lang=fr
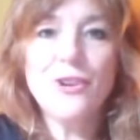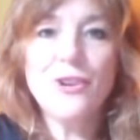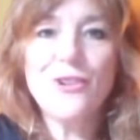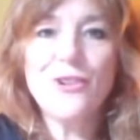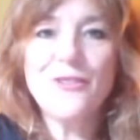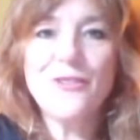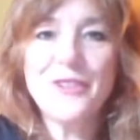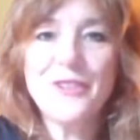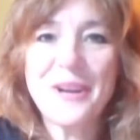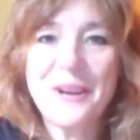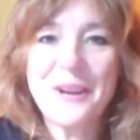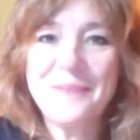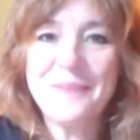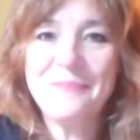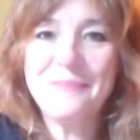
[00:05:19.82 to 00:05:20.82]
on,
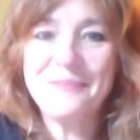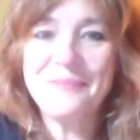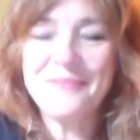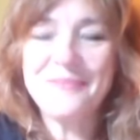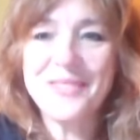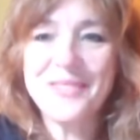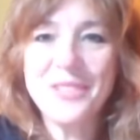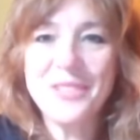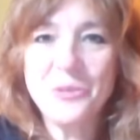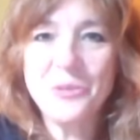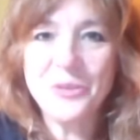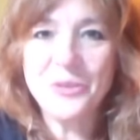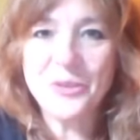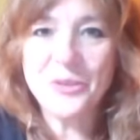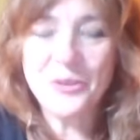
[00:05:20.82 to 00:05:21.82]
va on est
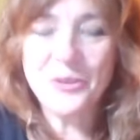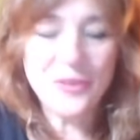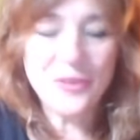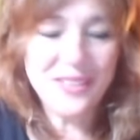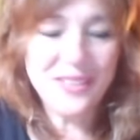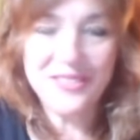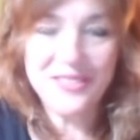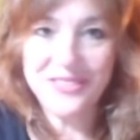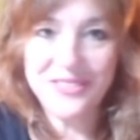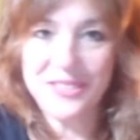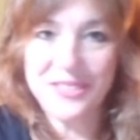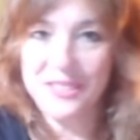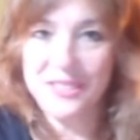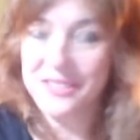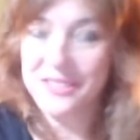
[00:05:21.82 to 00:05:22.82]
tous censurés, on
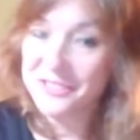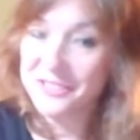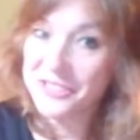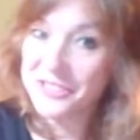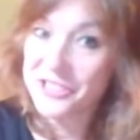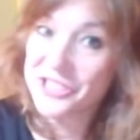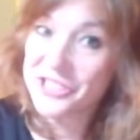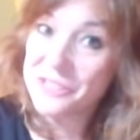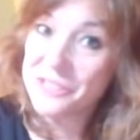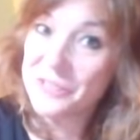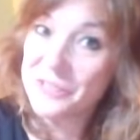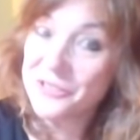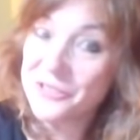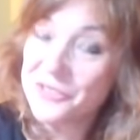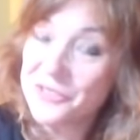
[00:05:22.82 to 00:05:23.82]
est, j'ai
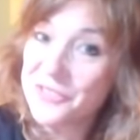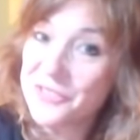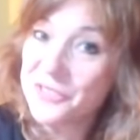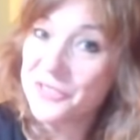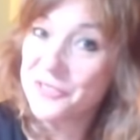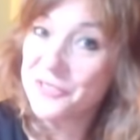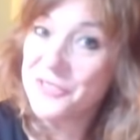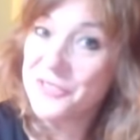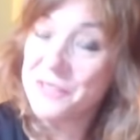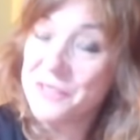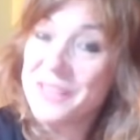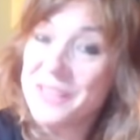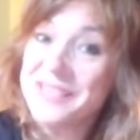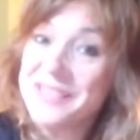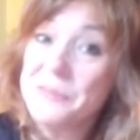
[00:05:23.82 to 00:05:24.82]
l'impression de vivre dans un
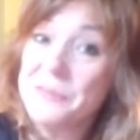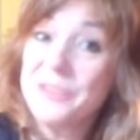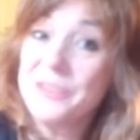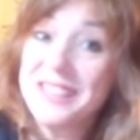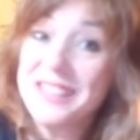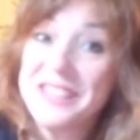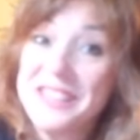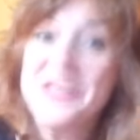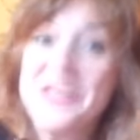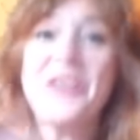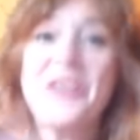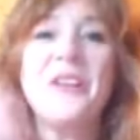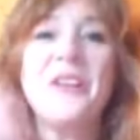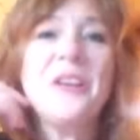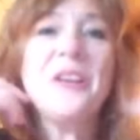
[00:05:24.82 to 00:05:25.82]
film. Et c'est pour ça
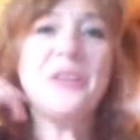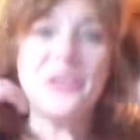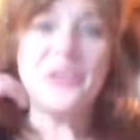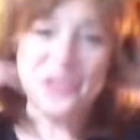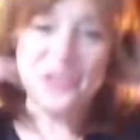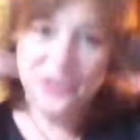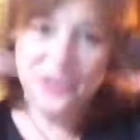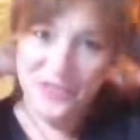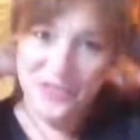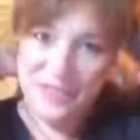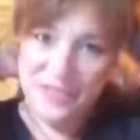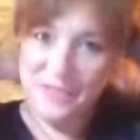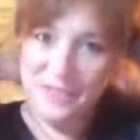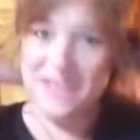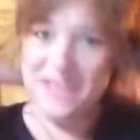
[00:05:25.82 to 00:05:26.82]
d'ailleurs que je
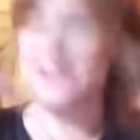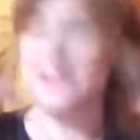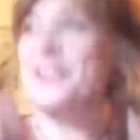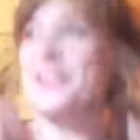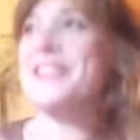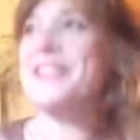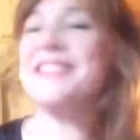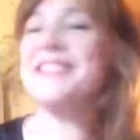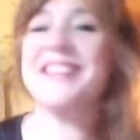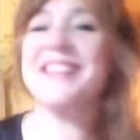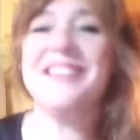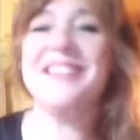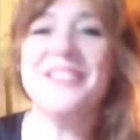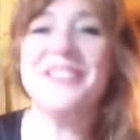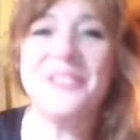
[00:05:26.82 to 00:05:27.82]
vous ai mis un
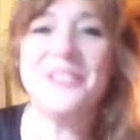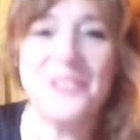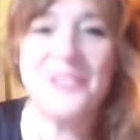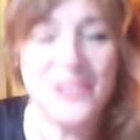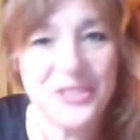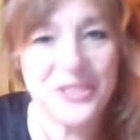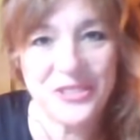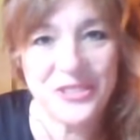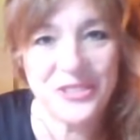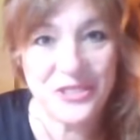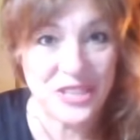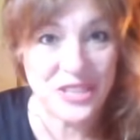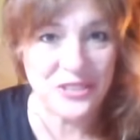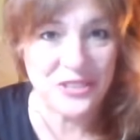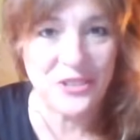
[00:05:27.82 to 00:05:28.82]
extrait donc
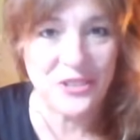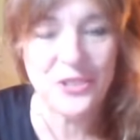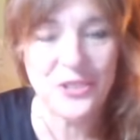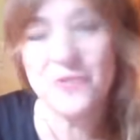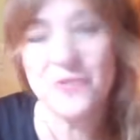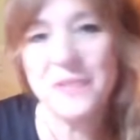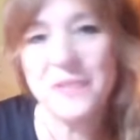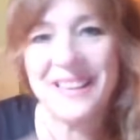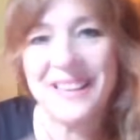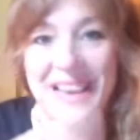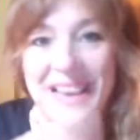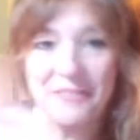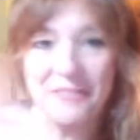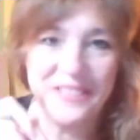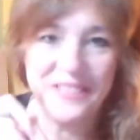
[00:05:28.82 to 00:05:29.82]
que j'adore, que je vous mettrai
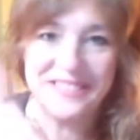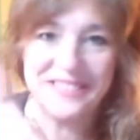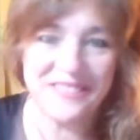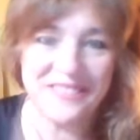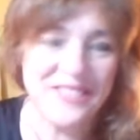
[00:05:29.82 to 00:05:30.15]
à la fin de cette